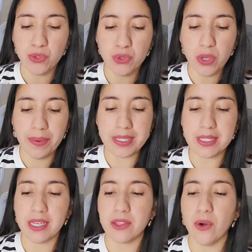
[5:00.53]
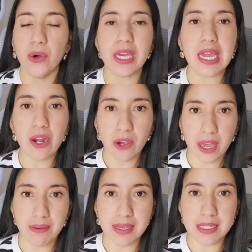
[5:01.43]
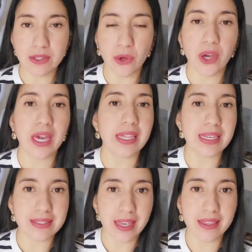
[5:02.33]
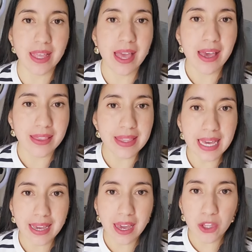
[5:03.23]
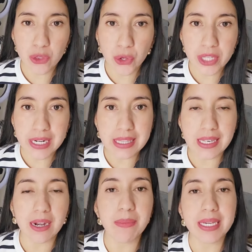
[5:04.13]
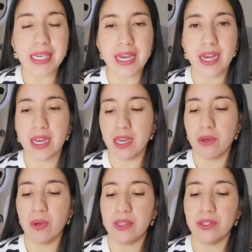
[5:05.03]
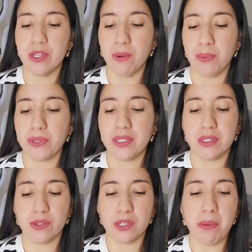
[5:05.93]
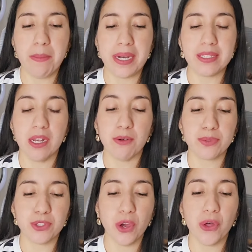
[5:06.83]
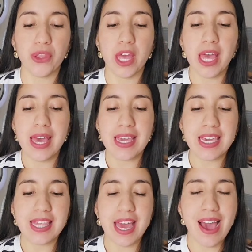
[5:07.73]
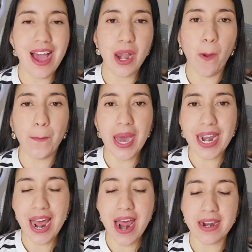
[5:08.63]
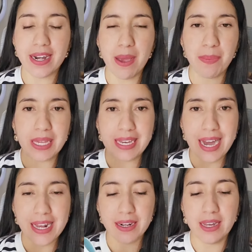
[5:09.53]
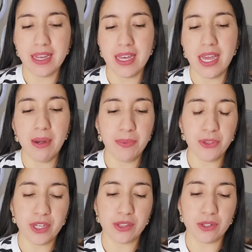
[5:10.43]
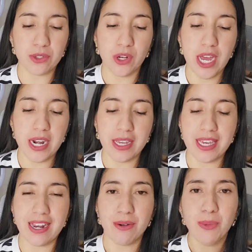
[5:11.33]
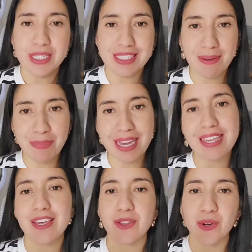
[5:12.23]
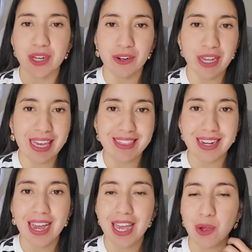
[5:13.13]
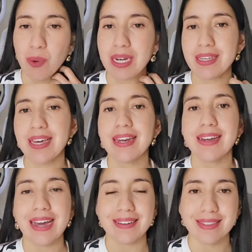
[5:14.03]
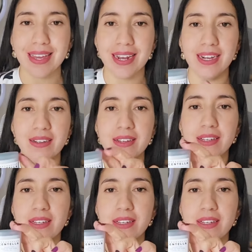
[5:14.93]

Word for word: muy suavecito y lo que he visto es que dicen de que no te retire el maquillaje cuando te lo pones, entonces me parece la opción ideal para reaplicar el protector solar y como es tan pequeñito creo que entra en cualquier cartera,